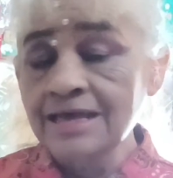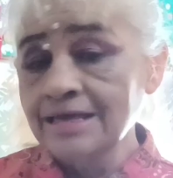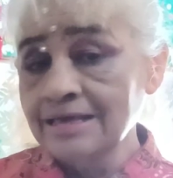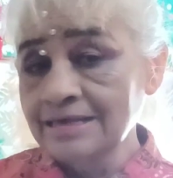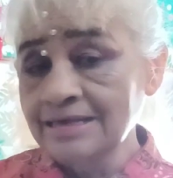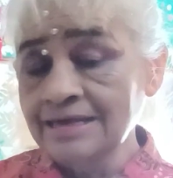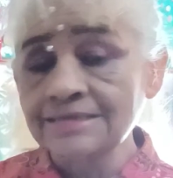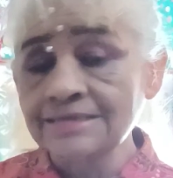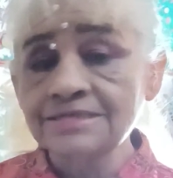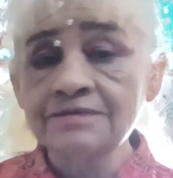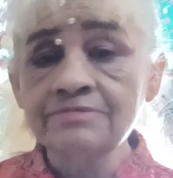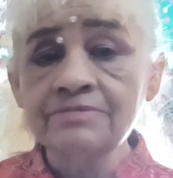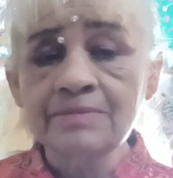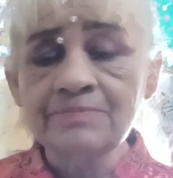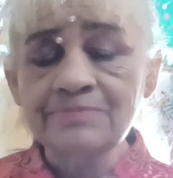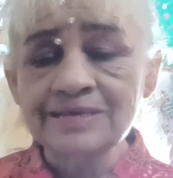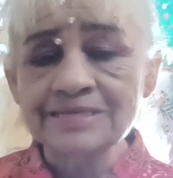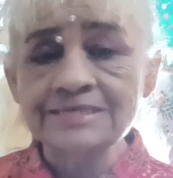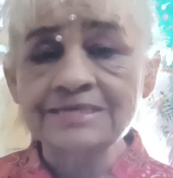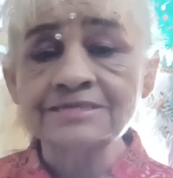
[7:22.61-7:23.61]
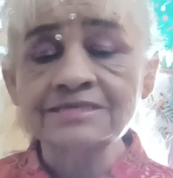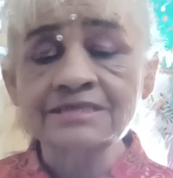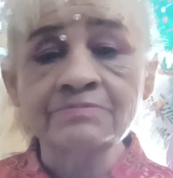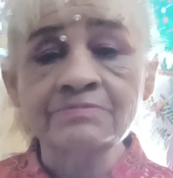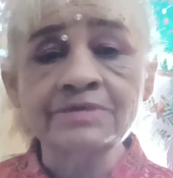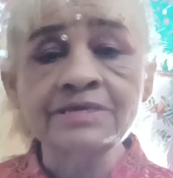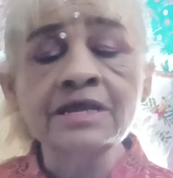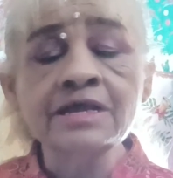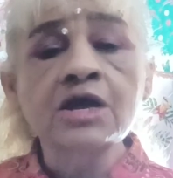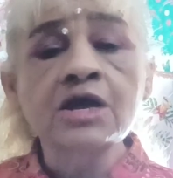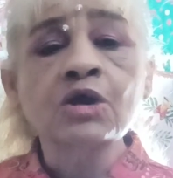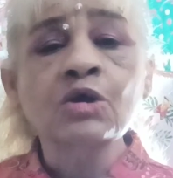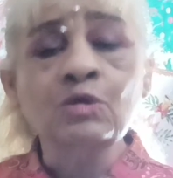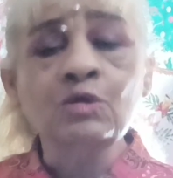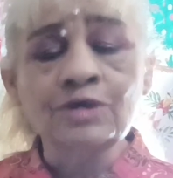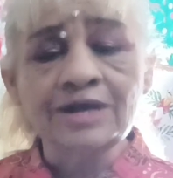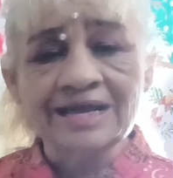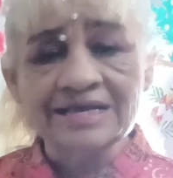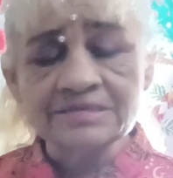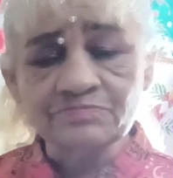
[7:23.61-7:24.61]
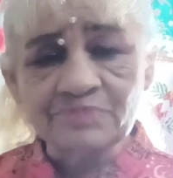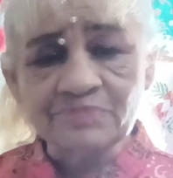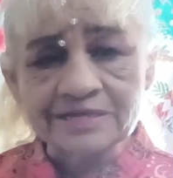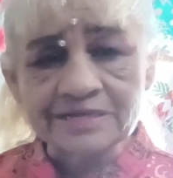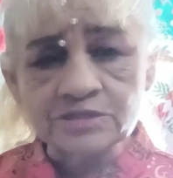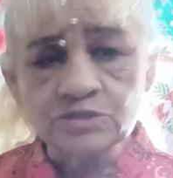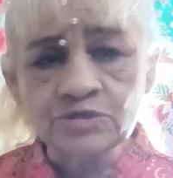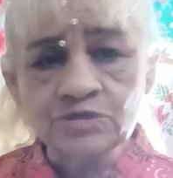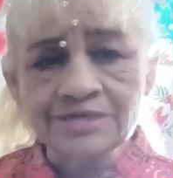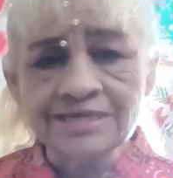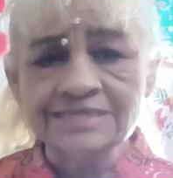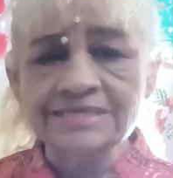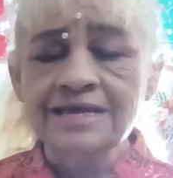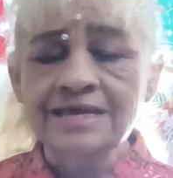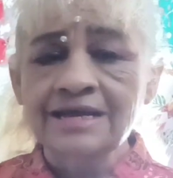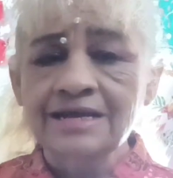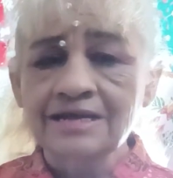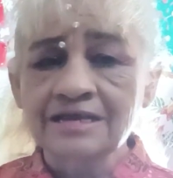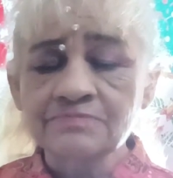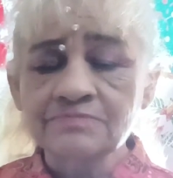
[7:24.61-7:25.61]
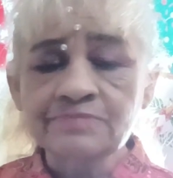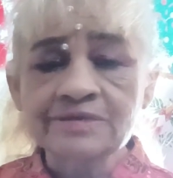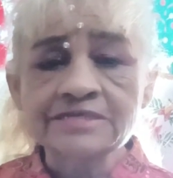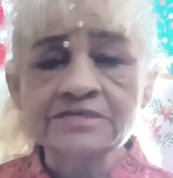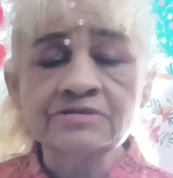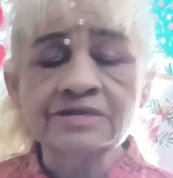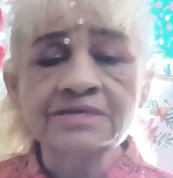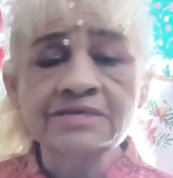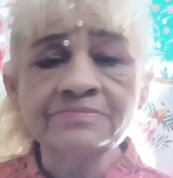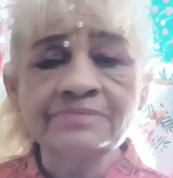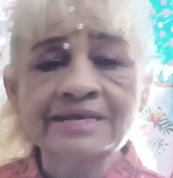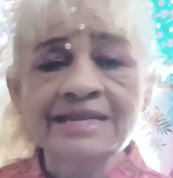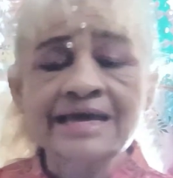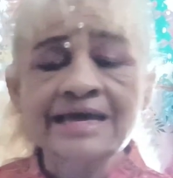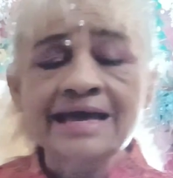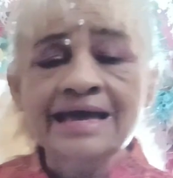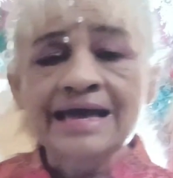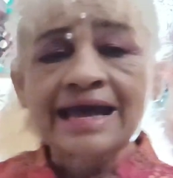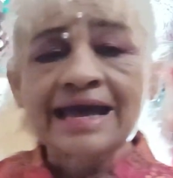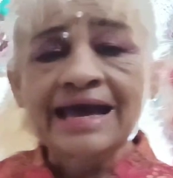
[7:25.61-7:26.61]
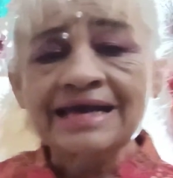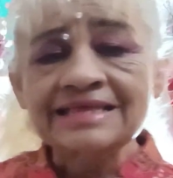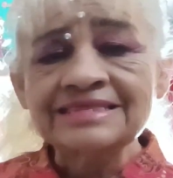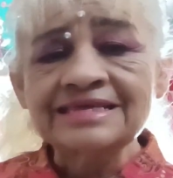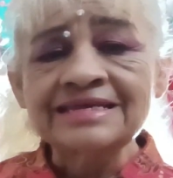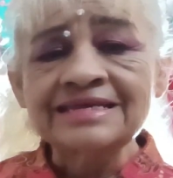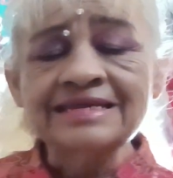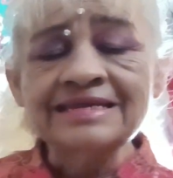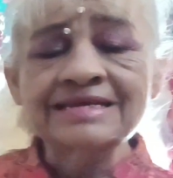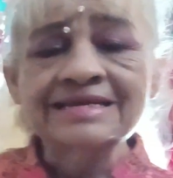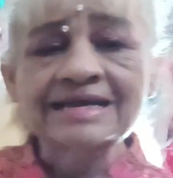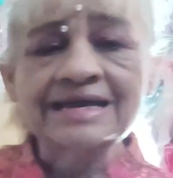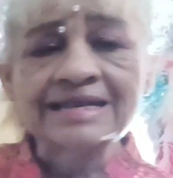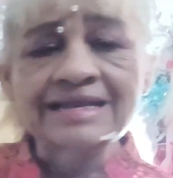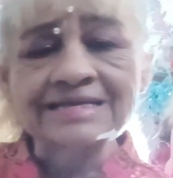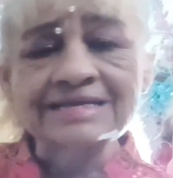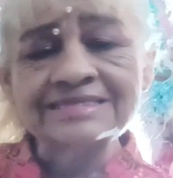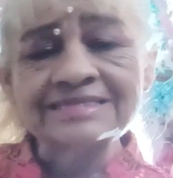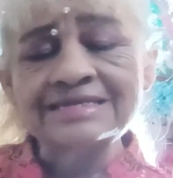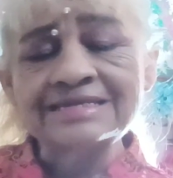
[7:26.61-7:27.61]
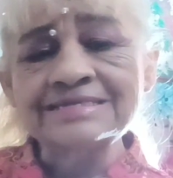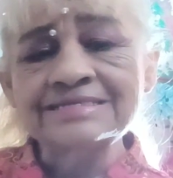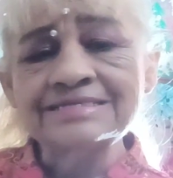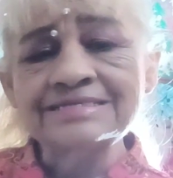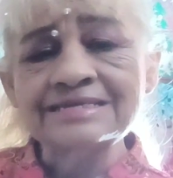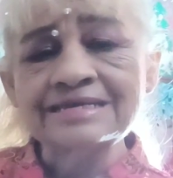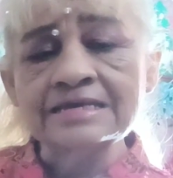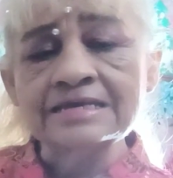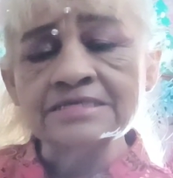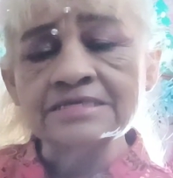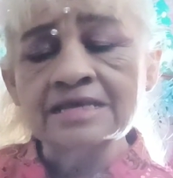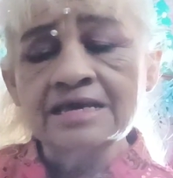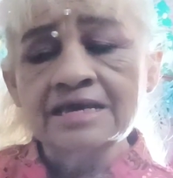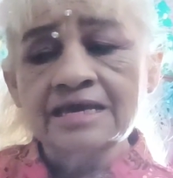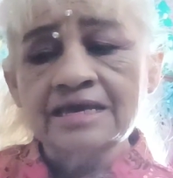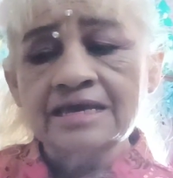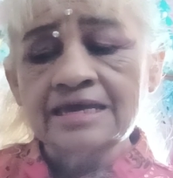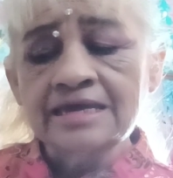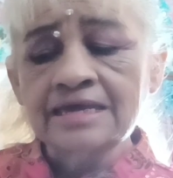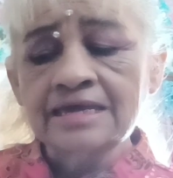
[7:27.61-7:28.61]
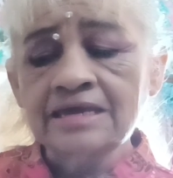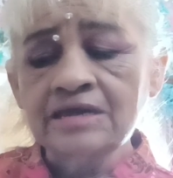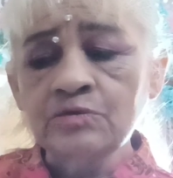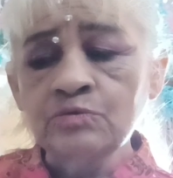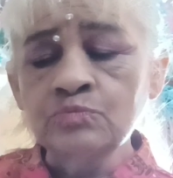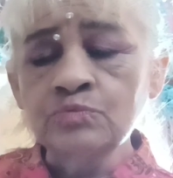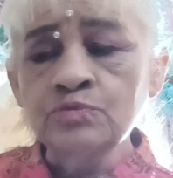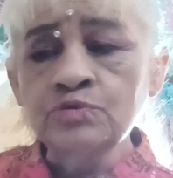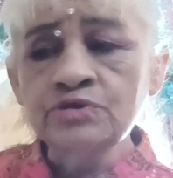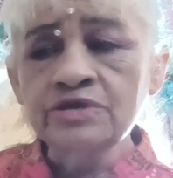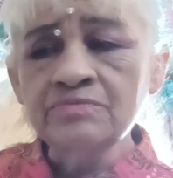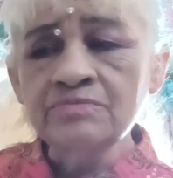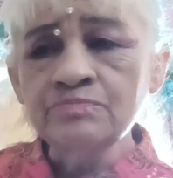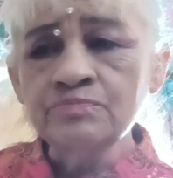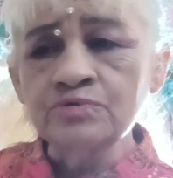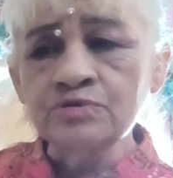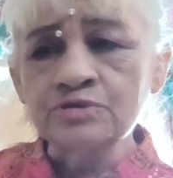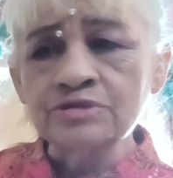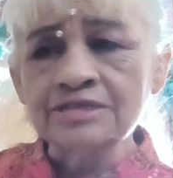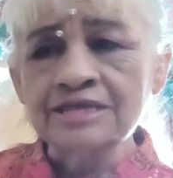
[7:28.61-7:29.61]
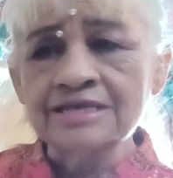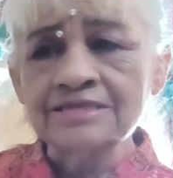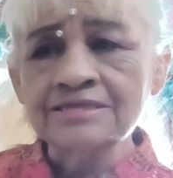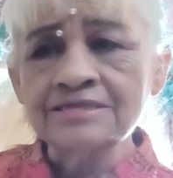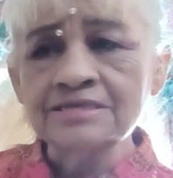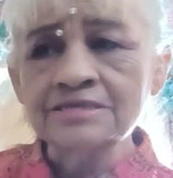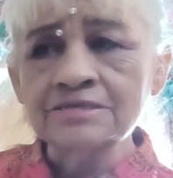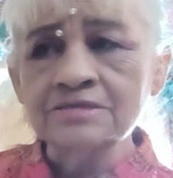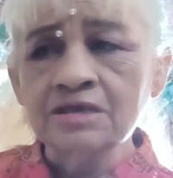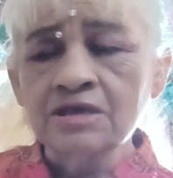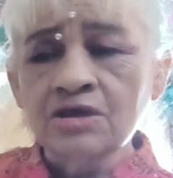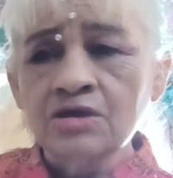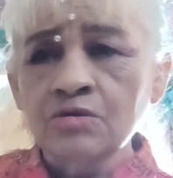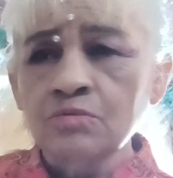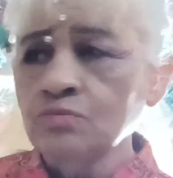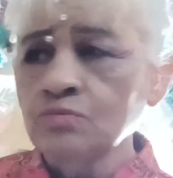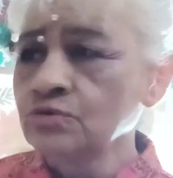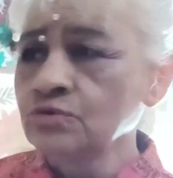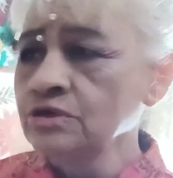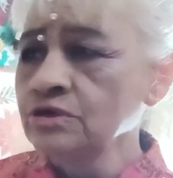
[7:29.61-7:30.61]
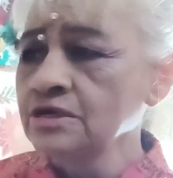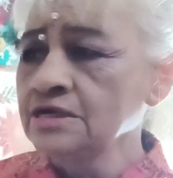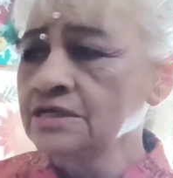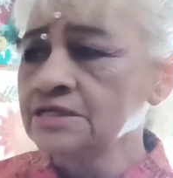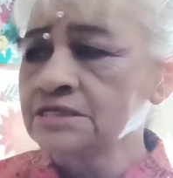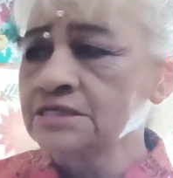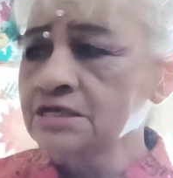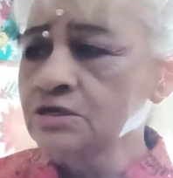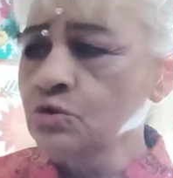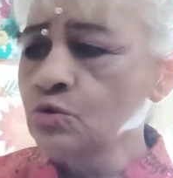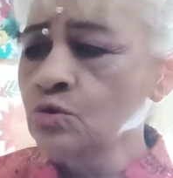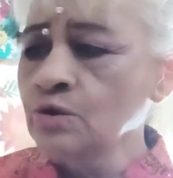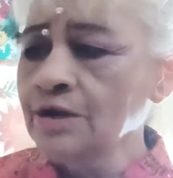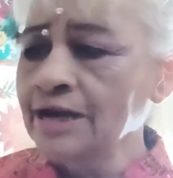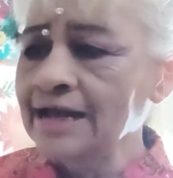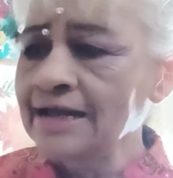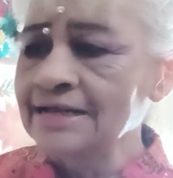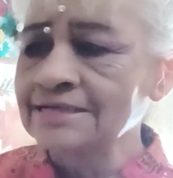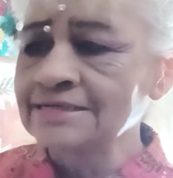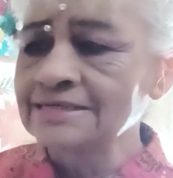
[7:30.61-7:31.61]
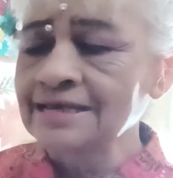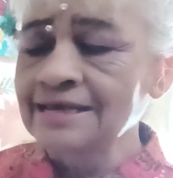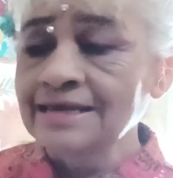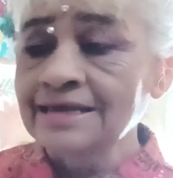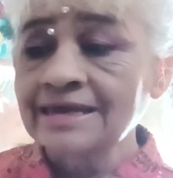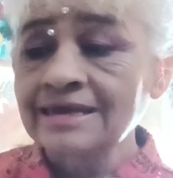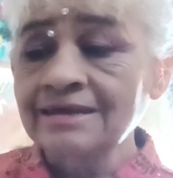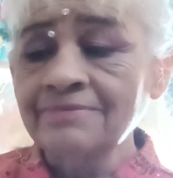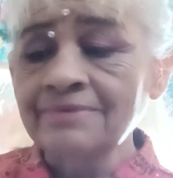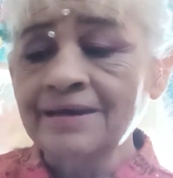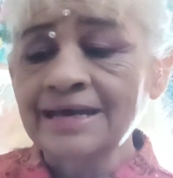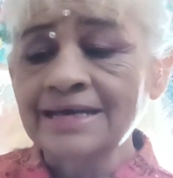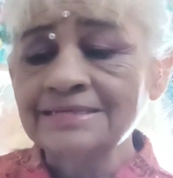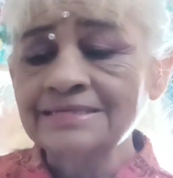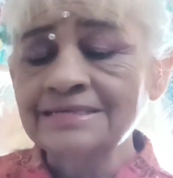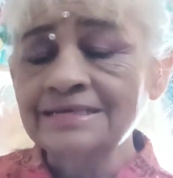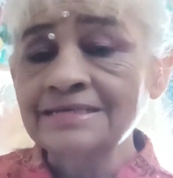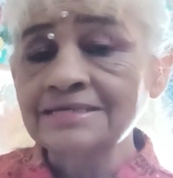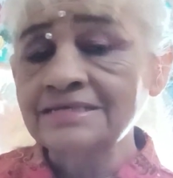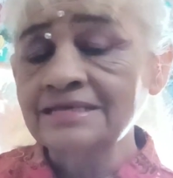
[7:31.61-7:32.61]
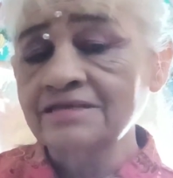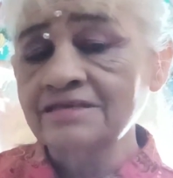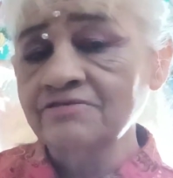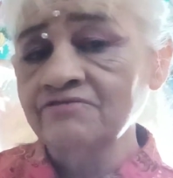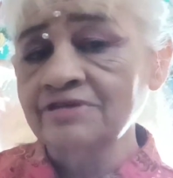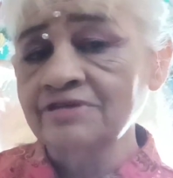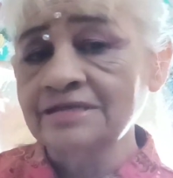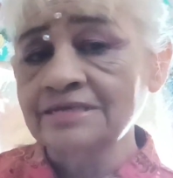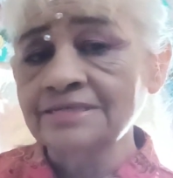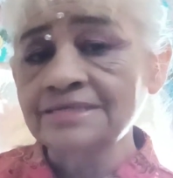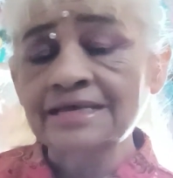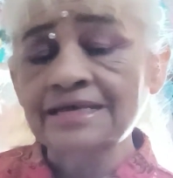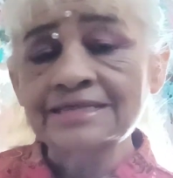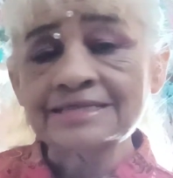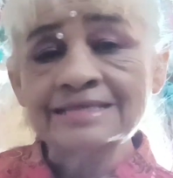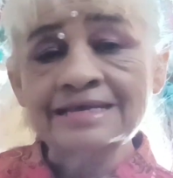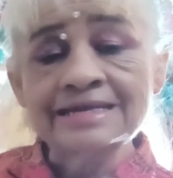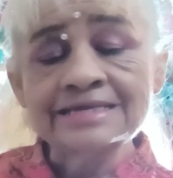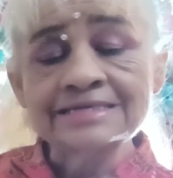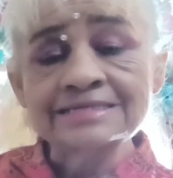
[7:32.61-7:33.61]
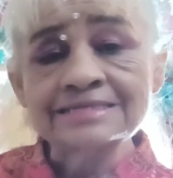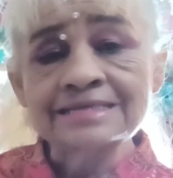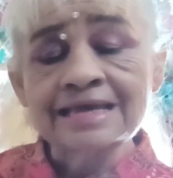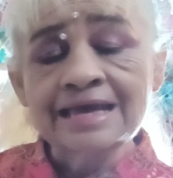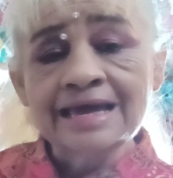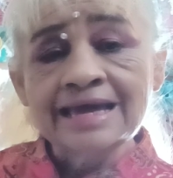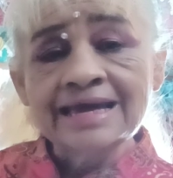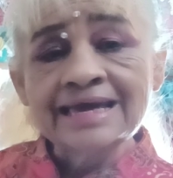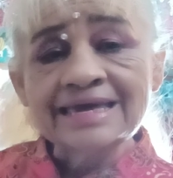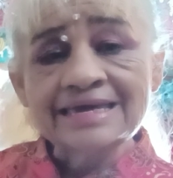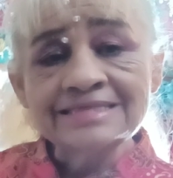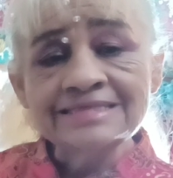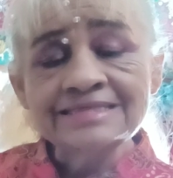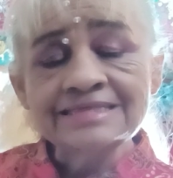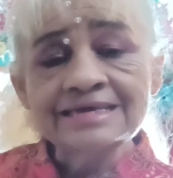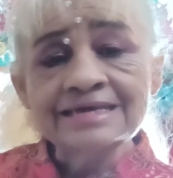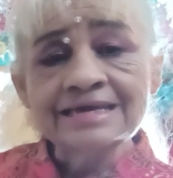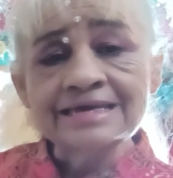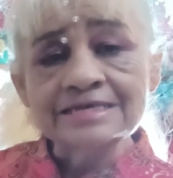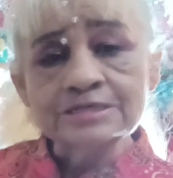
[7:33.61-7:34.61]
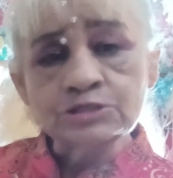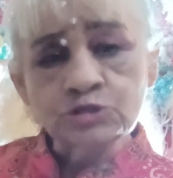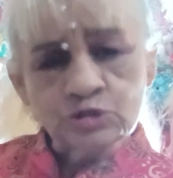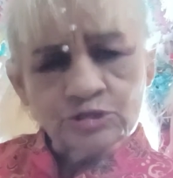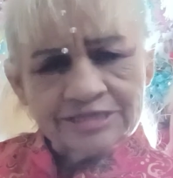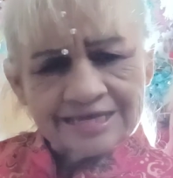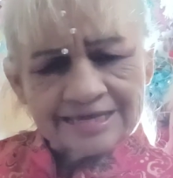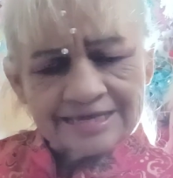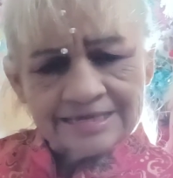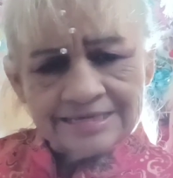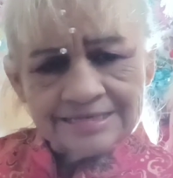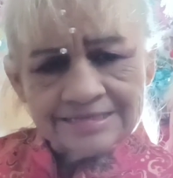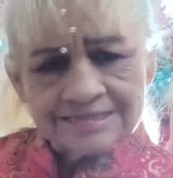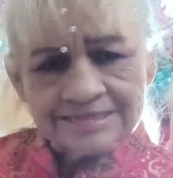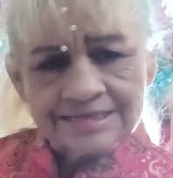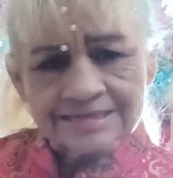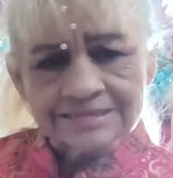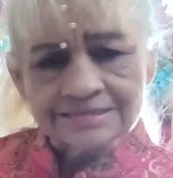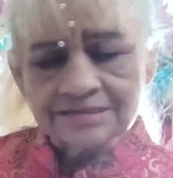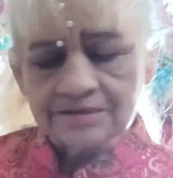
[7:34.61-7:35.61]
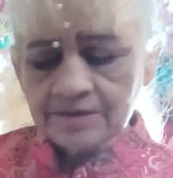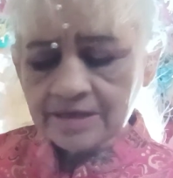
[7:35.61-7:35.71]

Y así va a pasar también con las personas. Las personas van a, tener características eh, muy importantes, muy singulares, que va a hacer esa diferencia de las gente que son de islas.